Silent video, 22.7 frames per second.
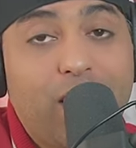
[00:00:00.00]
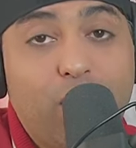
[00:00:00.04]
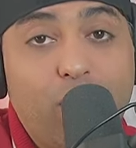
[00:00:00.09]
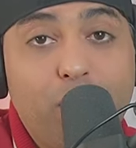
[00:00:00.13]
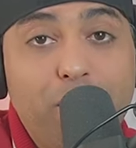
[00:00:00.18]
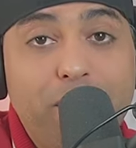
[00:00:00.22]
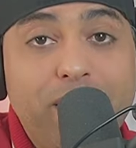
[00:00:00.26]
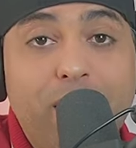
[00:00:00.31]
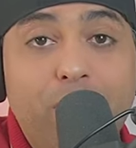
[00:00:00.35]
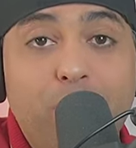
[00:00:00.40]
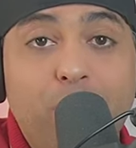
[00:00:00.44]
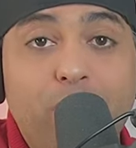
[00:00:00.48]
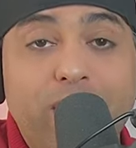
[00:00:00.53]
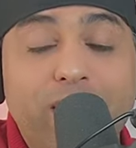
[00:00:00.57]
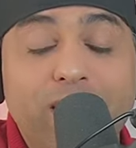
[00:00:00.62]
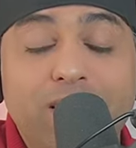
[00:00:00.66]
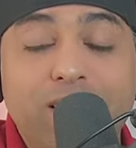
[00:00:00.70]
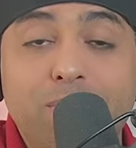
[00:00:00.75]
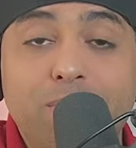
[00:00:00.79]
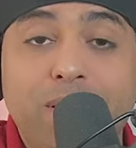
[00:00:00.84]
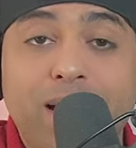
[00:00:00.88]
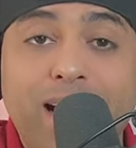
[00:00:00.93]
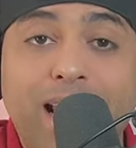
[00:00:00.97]
comida
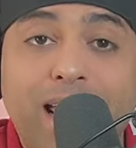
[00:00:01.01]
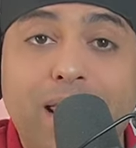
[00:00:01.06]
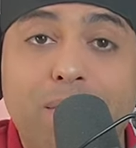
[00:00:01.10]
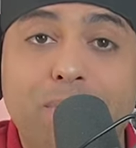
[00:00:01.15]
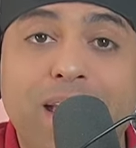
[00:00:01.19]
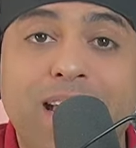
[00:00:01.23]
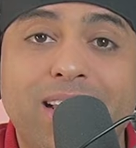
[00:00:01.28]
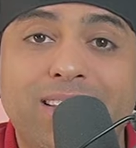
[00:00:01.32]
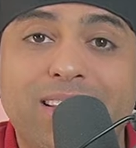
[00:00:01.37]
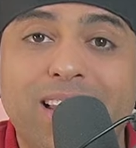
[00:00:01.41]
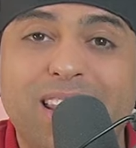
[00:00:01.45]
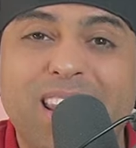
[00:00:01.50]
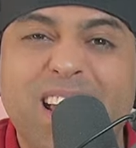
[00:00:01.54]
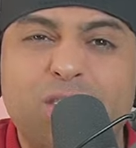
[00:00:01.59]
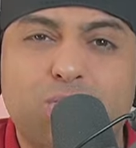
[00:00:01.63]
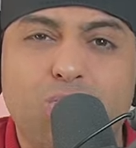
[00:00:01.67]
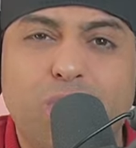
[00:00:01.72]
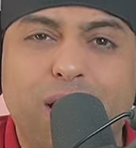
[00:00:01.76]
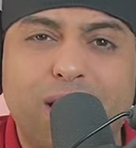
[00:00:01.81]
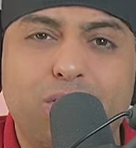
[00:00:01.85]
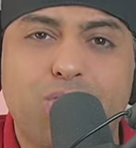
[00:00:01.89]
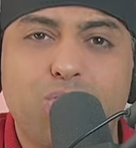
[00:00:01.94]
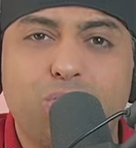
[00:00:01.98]
buenísima. Nada, mi gente, dejen su
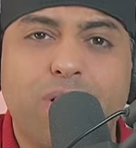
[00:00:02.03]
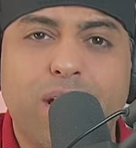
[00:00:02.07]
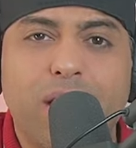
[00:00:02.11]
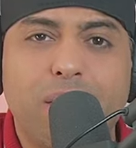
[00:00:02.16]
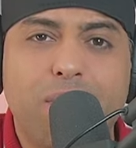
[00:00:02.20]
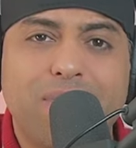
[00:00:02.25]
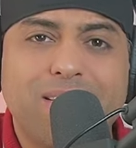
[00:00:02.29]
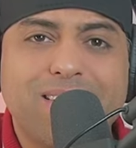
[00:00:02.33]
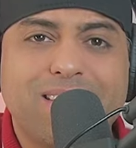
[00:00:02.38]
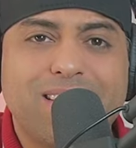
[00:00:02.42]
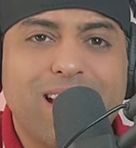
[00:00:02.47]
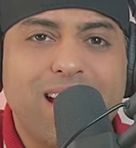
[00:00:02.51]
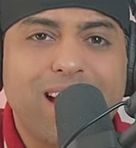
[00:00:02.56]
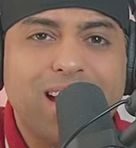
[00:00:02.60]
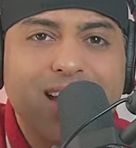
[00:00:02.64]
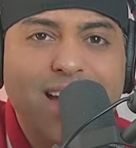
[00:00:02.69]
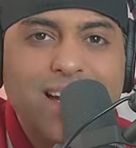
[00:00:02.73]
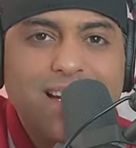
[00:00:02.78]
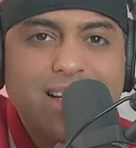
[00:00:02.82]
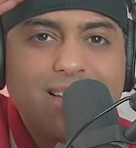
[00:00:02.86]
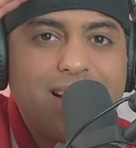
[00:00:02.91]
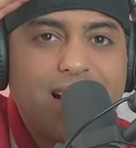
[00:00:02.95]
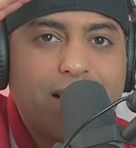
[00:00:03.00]
like, suscríbanse.
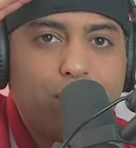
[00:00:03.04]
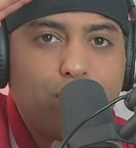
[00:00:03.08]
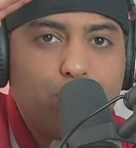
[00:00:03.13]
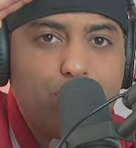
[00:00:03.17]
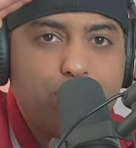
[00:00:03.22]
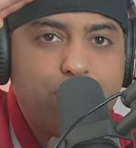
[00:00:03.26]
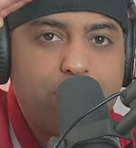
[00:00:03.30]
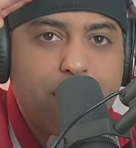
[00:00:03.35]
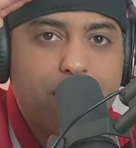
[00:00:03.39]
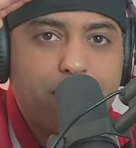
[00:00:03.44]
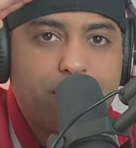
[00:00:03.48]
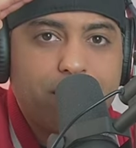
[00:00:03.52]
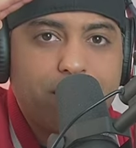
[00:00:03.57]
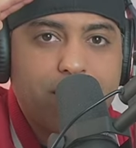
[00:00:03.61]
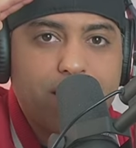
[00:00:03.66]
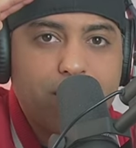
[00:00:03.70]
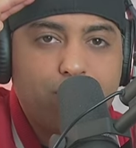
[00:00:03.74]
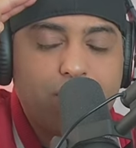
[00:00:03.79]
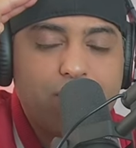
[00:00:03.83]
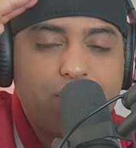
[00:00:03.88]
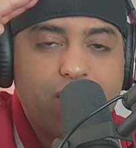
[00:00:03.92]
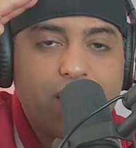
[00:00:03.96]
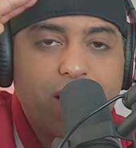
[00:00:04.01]
Ya tu Chávez. Esto
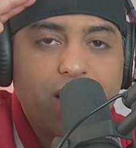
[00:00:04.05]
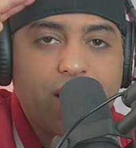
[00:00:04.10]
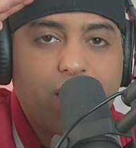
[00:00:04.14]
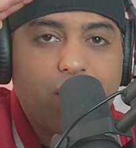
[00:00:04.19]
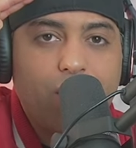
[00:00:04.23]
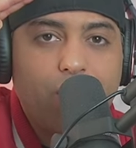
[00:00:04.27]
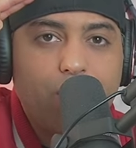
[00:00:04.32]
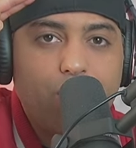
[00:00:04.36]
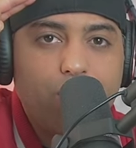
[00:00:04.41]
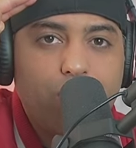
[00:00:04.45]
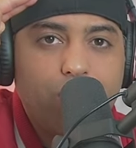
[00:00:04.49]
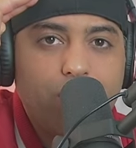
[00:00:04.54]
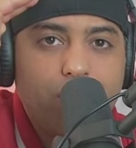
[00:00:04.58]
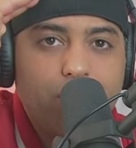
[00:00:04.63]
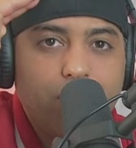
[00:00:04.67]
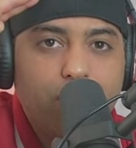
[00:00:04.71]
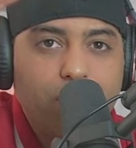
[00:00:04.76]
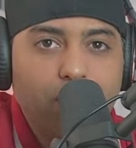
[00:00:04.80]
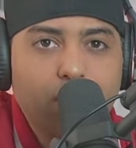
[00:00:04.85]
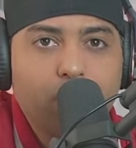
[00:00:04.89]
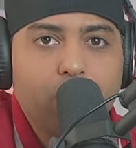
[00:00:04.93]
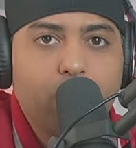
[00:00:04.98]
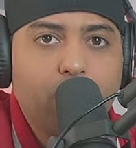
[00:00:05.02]
es Sheneco
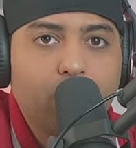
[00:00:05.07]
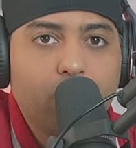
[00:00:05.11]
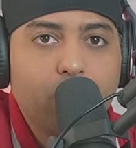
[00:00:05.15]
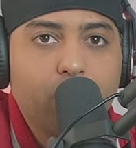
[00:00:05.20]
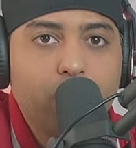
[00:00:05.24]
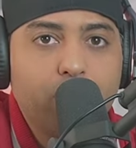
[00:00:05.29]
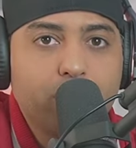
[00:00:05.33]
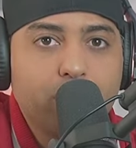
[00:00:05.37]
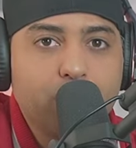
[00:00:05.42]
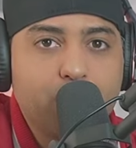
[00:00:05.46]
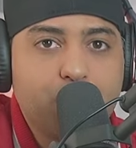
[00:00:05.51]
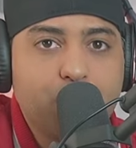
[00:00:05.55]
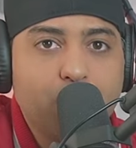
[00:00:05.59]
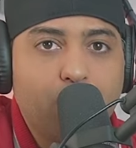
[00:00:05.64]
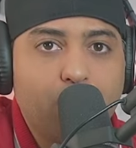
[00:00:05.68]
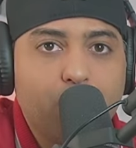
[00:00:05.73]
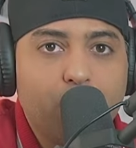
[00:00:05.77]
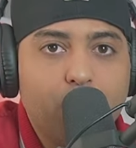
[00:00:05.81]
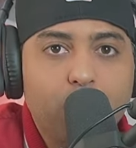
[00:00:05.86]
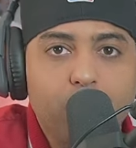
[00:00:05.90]
Show.